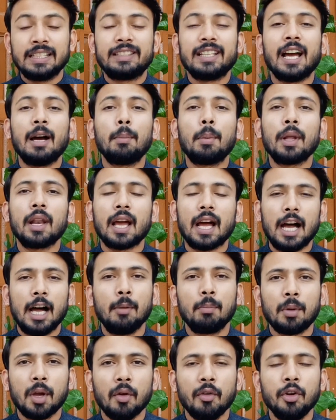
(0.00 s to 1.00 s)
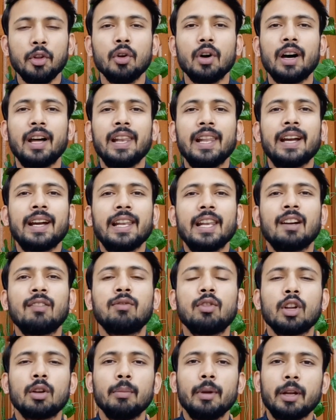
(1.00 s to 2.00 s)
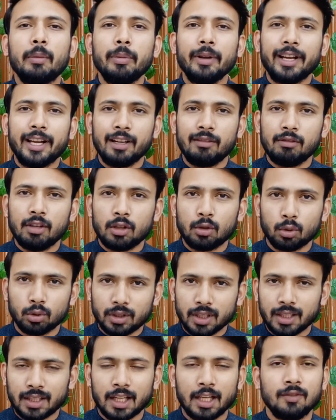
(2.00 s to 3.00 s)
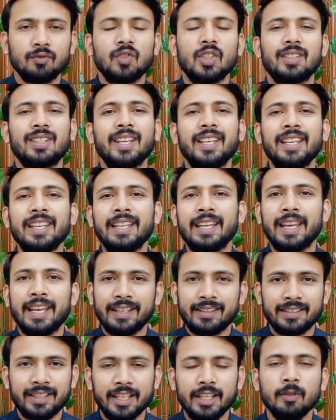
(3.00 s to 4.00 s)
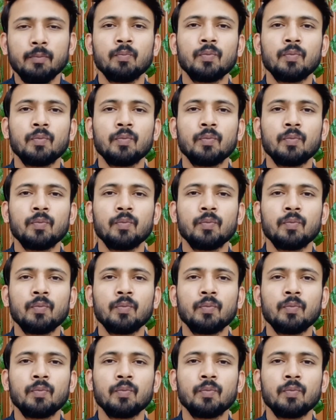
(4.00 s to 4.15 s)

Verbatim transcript: जहाँ पर आपका वीडियो अलग अलग फॉर्मेट में कन्वर्ट होता था जैसे कि एच